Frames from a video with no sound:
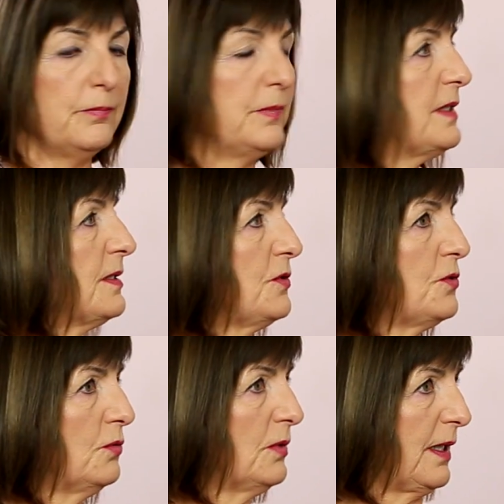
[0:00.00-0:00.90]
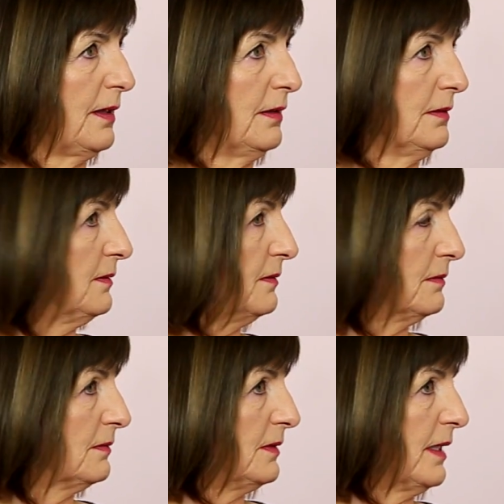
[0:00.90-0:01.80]
jesteś tutaj.
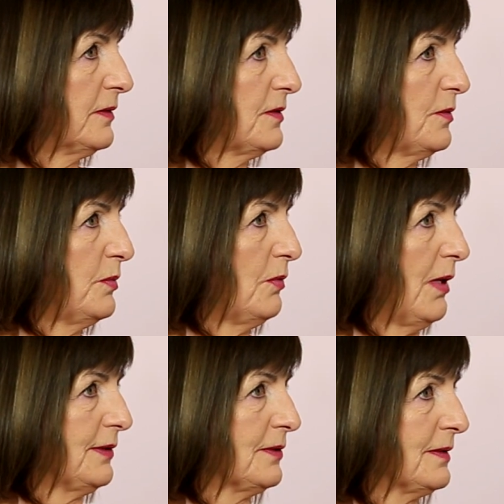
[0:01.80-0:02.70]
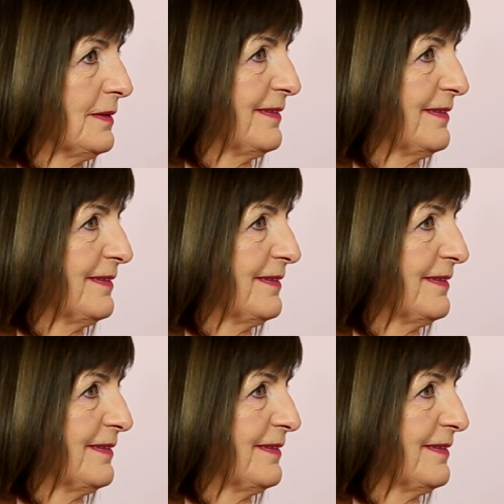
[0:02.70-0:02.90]
Jak to zrobiłaś?